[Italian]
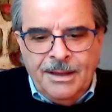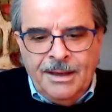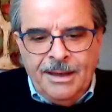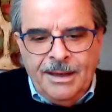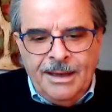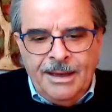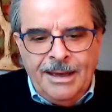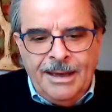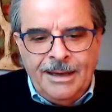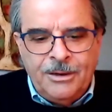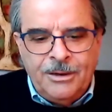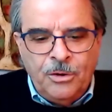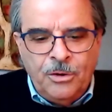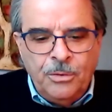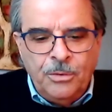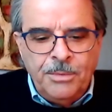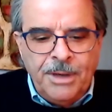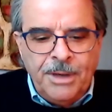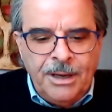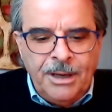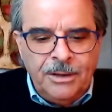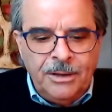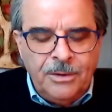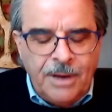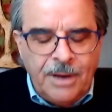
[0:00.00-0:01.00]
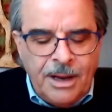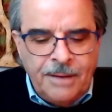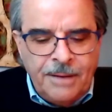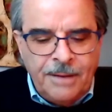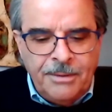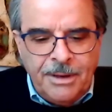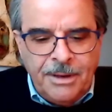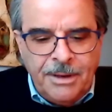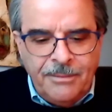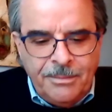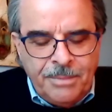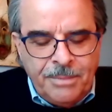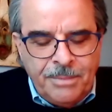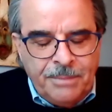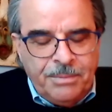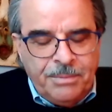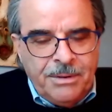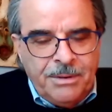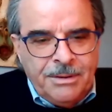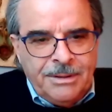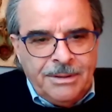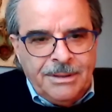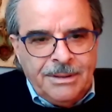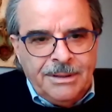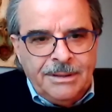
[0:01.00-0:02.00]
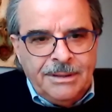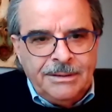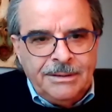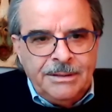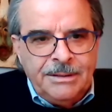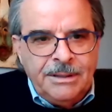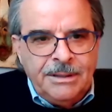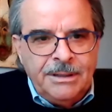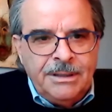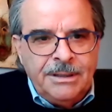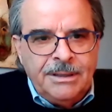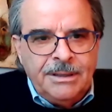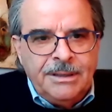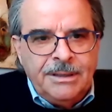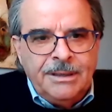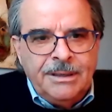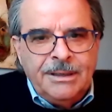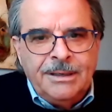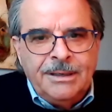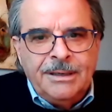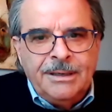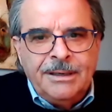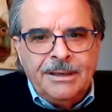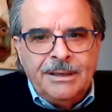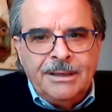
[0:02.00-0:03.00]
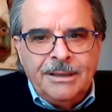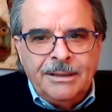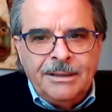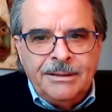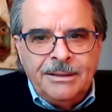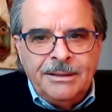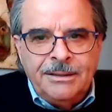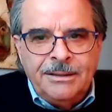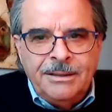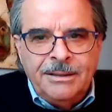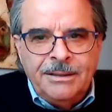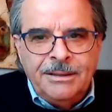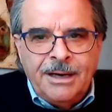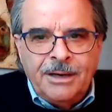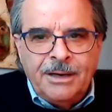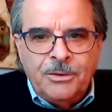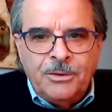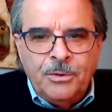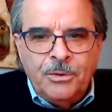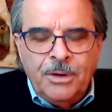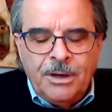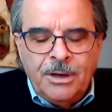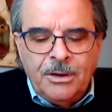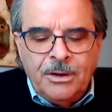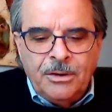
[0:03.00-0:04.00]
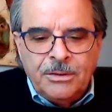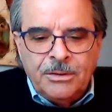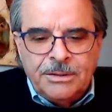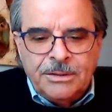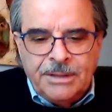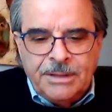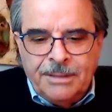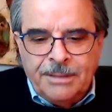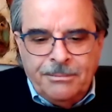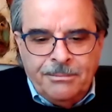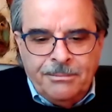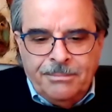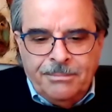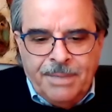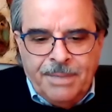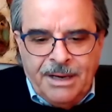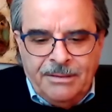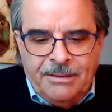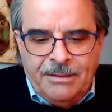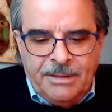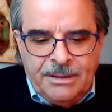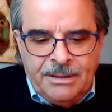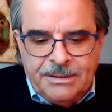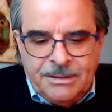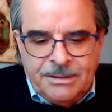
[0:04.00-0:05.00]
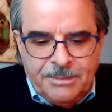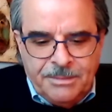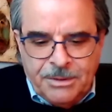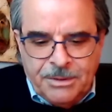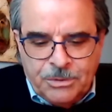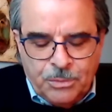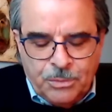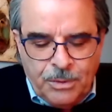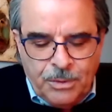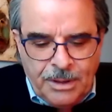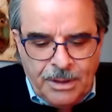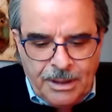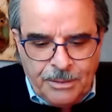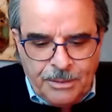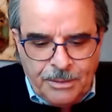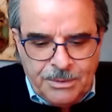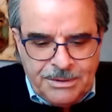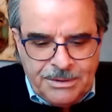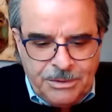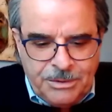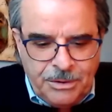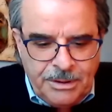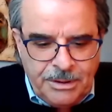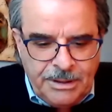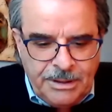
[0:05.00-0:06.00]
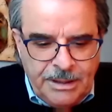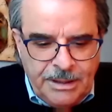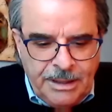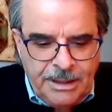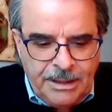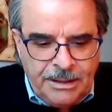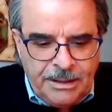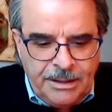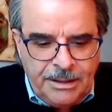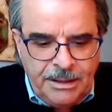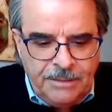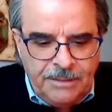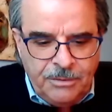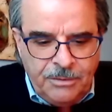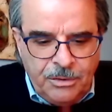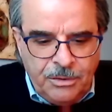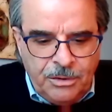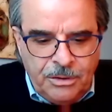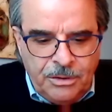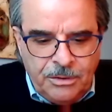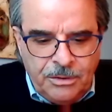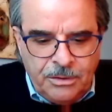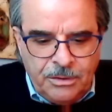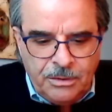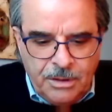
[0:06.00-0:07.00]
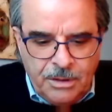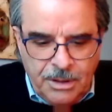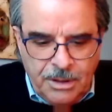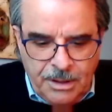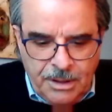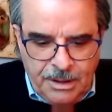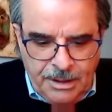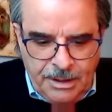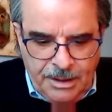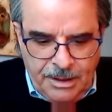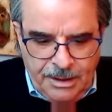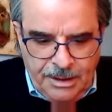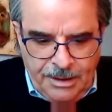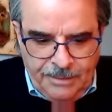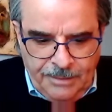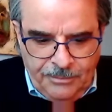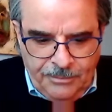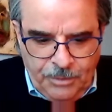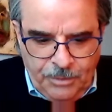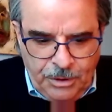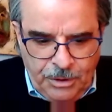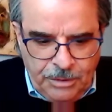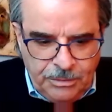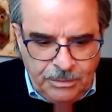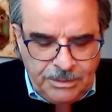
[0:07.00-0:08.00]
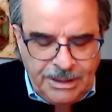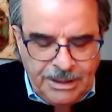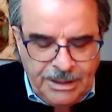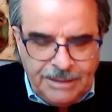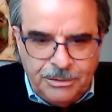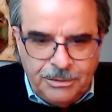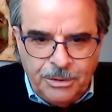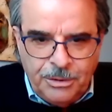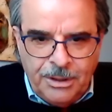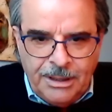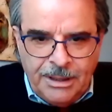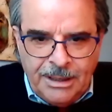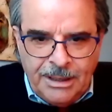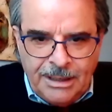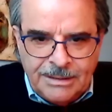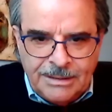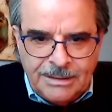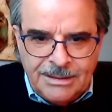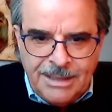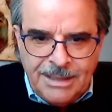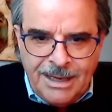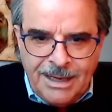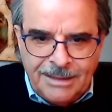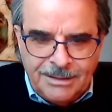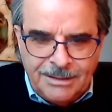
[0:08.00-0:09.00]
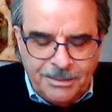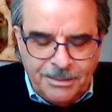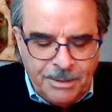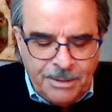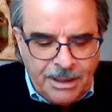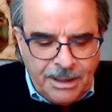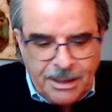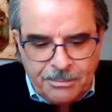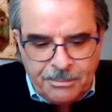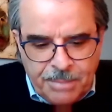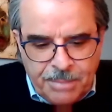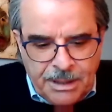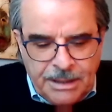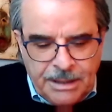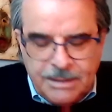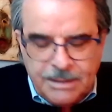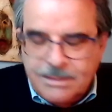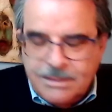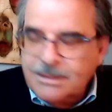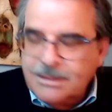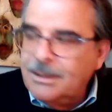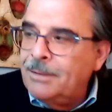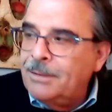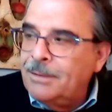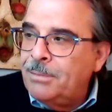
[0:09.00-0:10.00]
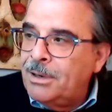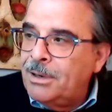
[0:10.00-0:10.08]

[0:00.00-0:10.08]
Ecco. Eccomi, allora eh, vabbè, prima di, di, di, dire alcune cose brevissime sulla questione dell'archivio, io volevo intanto ringraziarti per le bellissime